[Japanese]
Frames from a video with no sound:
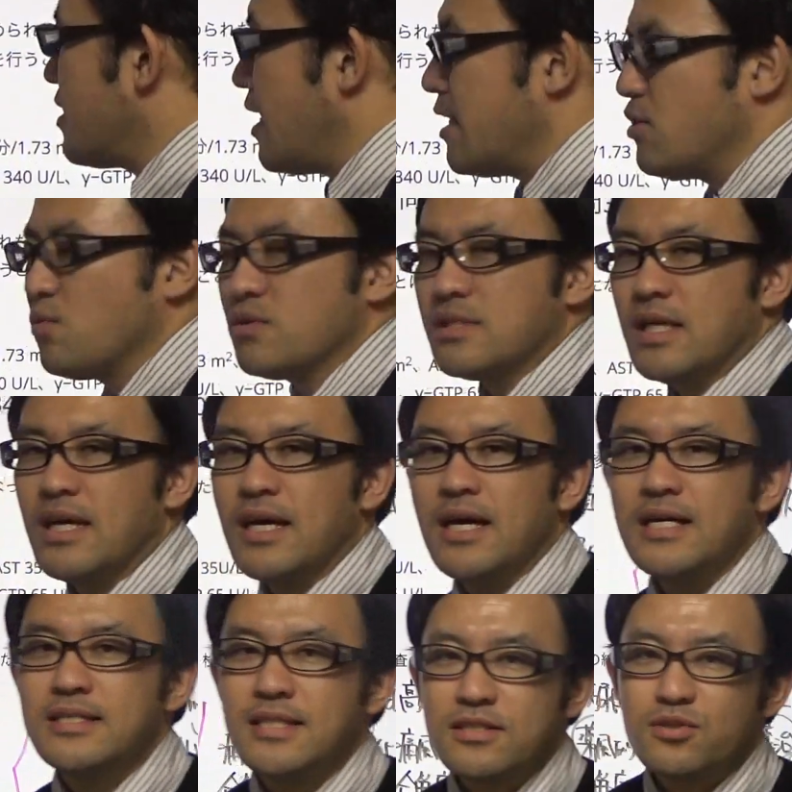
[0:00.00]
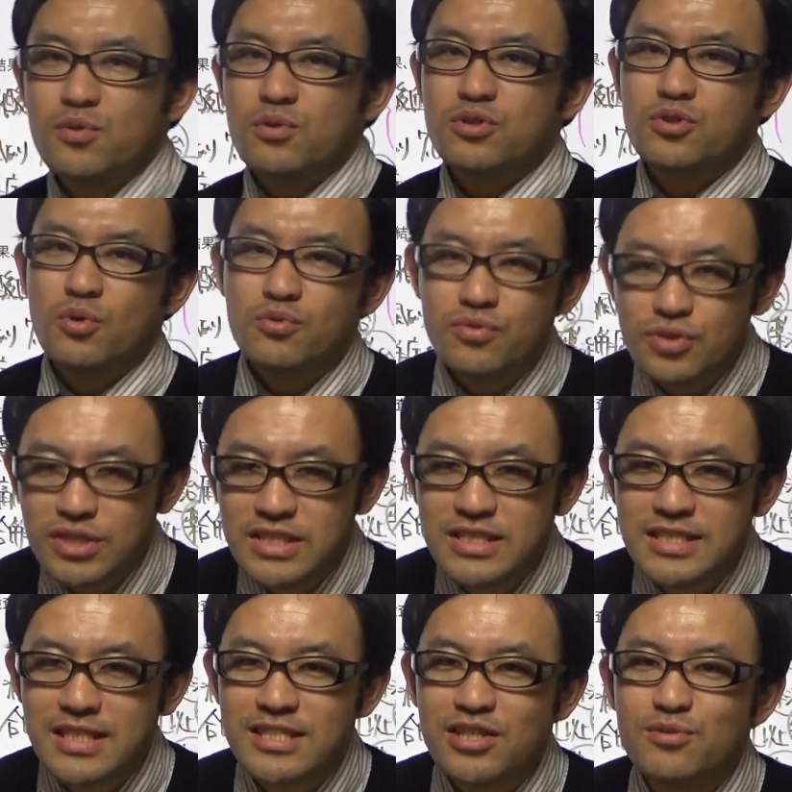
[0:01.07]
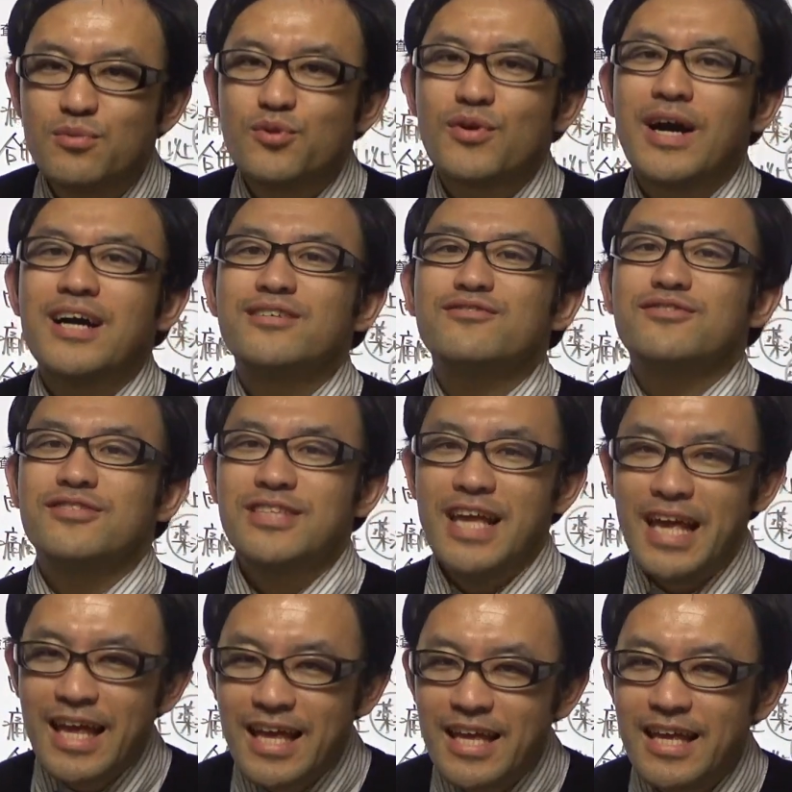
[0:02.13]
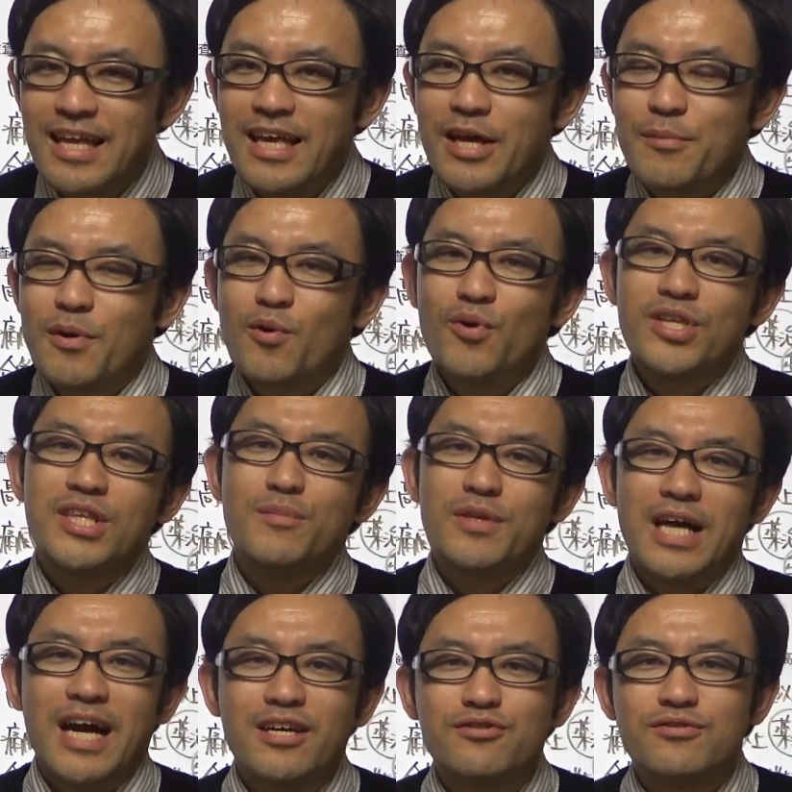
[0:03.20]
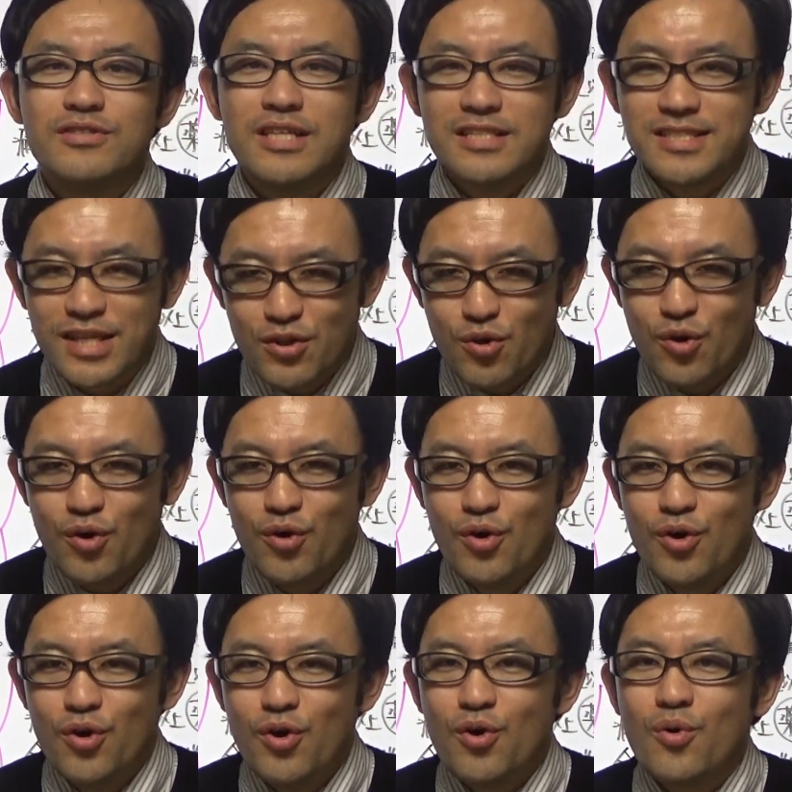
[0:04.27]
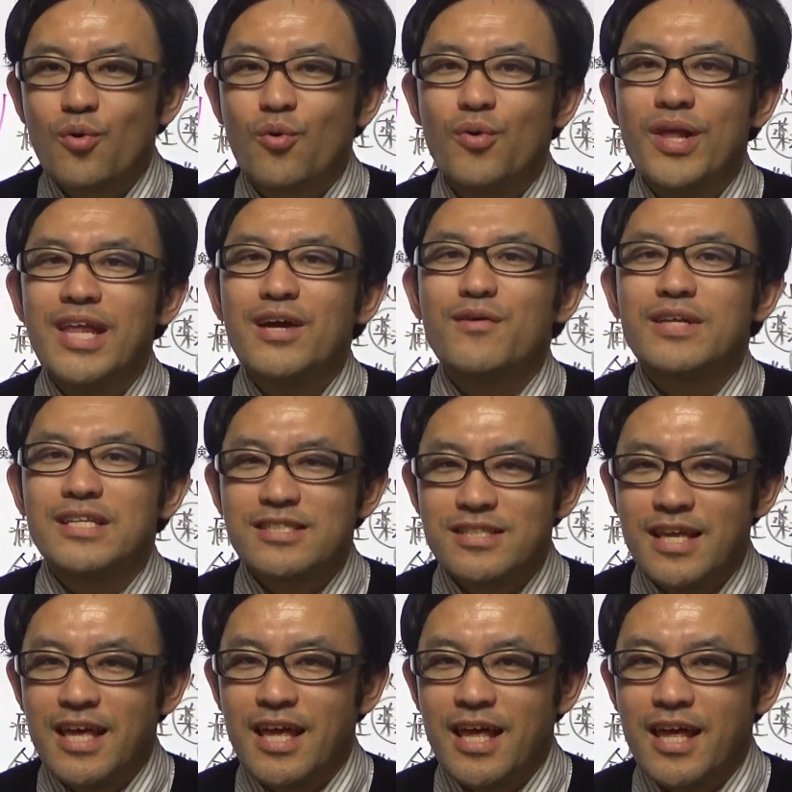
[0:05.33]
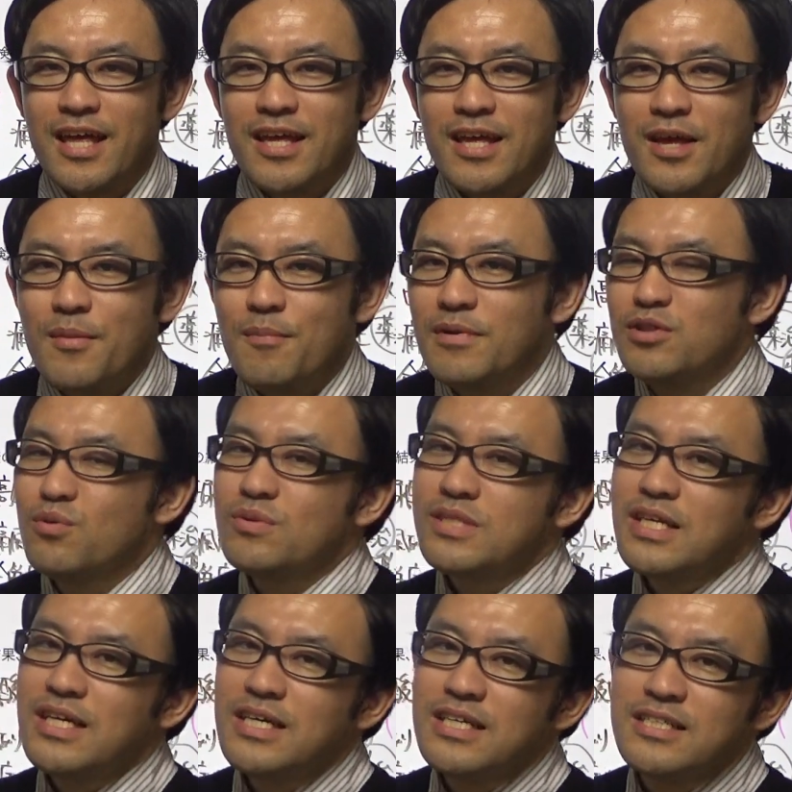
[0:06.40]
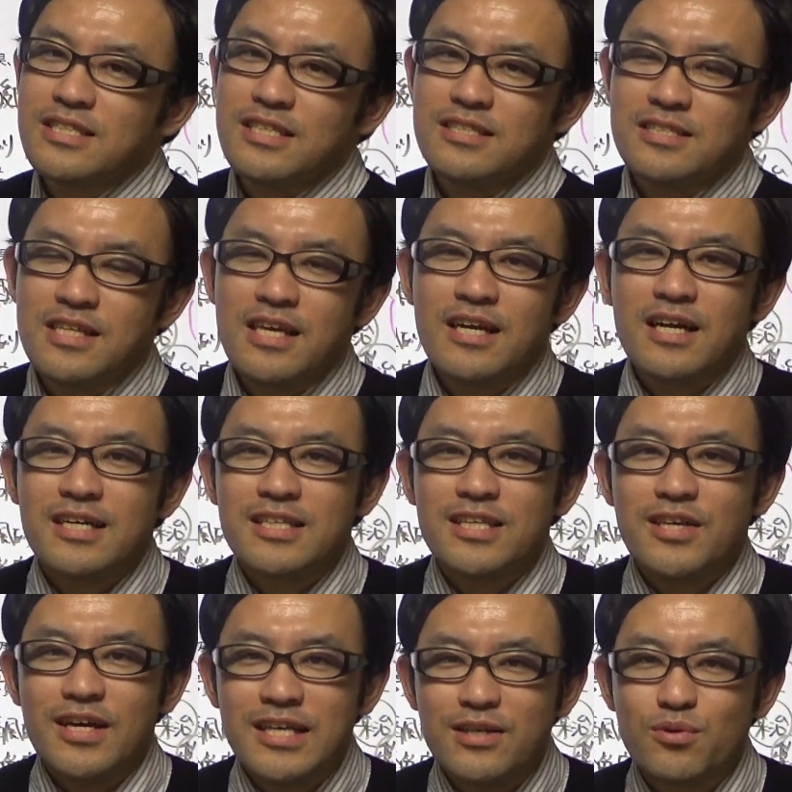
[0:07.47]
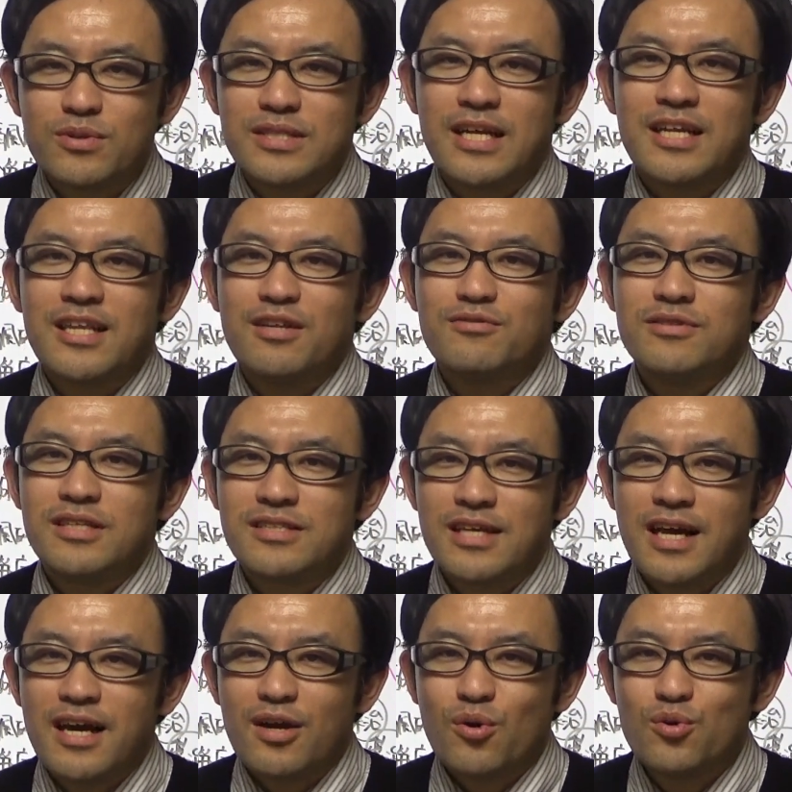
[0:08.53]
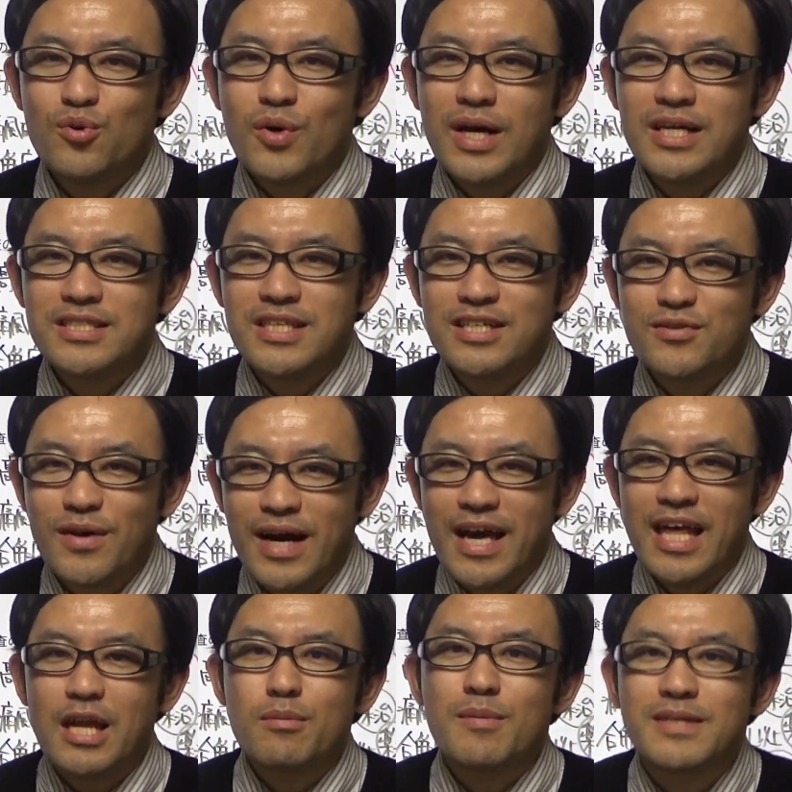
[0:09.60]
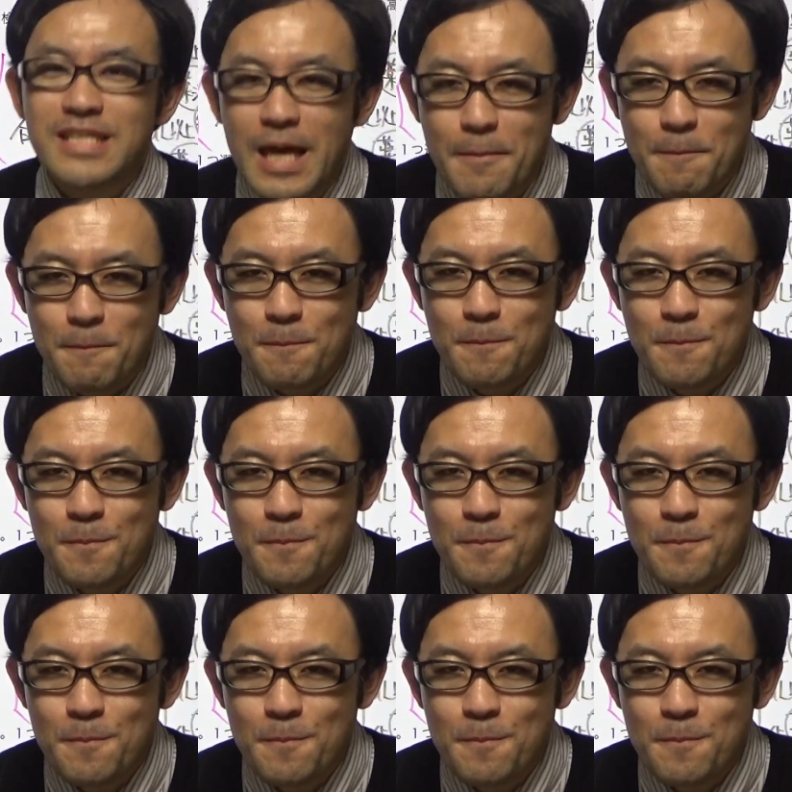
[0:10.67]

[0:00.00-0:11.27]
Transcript: すね、尿酸排泄を促進させるものがあるんですね。まあ、こういったものあるんですけど、これらはですね、尿酸排泄低下型にはいいよとされてるんですが、この患者には選びません。